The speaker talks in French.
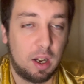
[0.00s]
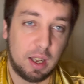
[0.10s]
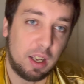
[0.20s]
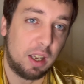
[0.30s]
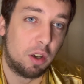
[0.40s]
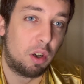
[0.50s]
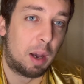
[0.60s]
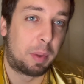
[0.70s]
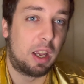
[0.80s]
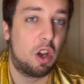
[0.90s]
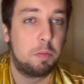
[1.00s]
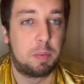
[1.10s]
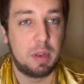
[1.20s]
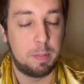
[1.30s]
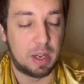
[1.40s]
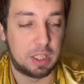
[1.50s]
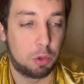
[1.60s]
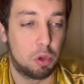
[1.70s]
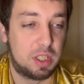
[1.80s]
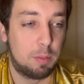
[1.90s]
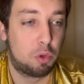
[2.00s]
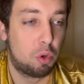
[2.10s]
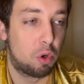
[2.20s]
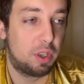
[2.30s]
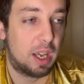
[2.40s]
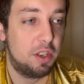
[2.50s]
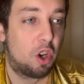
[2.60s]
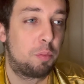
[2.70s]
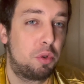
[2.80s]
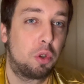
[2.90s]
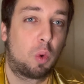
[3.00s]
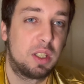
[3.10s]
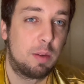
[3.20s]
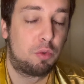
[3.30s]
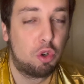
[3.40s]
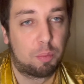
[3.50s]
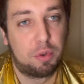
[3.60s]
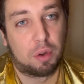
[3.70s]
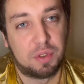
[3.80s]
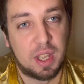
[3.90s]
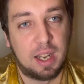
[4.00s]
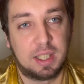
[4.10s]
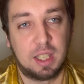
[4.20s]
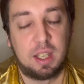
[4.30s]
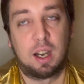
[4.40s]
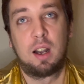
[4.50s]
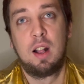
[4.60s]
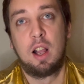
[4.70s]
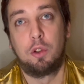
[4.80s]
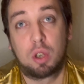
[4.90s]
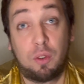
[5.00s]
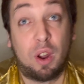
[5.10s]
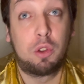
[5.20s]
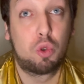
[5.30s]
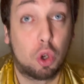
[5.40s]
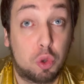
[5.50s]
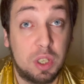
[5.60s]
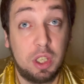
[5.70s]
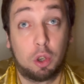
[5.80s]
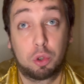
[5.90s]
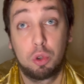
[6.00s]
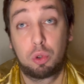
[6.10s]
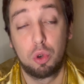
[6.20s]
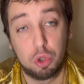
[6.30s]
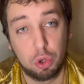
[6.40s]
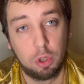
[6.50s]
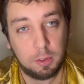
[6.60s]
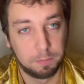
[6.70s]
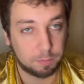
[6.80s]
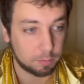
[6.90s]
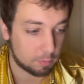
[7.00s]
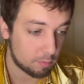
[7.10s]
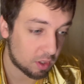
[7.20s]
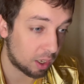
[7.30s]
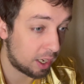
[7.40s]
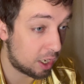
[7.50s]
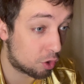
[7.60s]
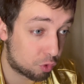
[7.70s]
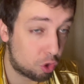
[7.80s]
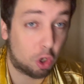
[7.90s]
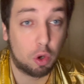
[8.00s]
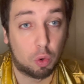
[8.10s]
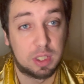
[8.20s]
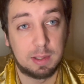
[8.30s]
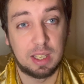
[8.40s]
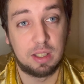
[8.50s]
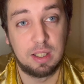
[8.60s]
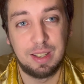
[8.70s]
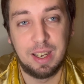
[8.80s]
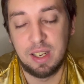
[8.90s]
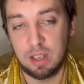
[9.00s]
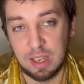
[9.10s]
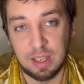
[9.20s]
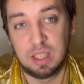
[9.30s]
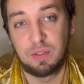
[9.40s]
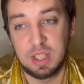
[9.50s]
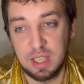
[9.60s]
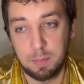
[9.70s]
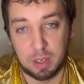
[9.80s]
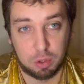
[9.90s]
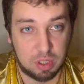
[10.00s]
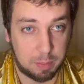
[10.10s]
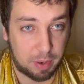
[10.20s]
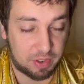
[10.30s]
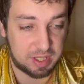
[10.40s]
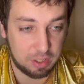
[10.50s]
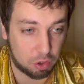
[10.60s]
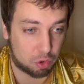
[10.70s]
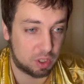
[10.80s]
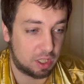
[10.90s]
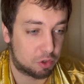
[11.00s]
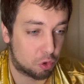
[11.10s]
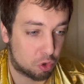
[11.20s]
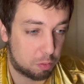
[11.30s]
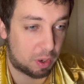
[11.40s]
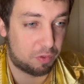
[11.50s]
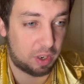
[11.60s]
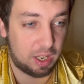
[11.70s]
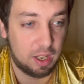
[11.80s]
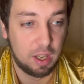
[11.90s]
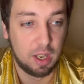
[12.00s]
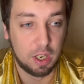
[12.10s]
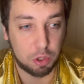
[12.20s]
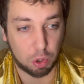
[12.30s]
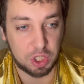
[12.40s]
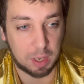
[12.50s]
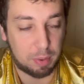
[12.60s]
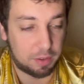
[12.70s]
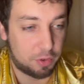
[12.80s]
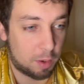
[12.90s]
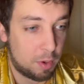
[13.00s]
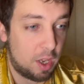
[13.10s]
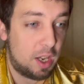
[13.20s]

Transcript: Et euh, après, il passait au deuxième tour, le gagnant, puis au troisième tour, puis en finale, etc. Donc il fallait toujours choisir entre deux jeux. Et je vous jure que le concept est, est, difficile parce que c'est pas facile de choisir son jeu préféré sur chaque plateforme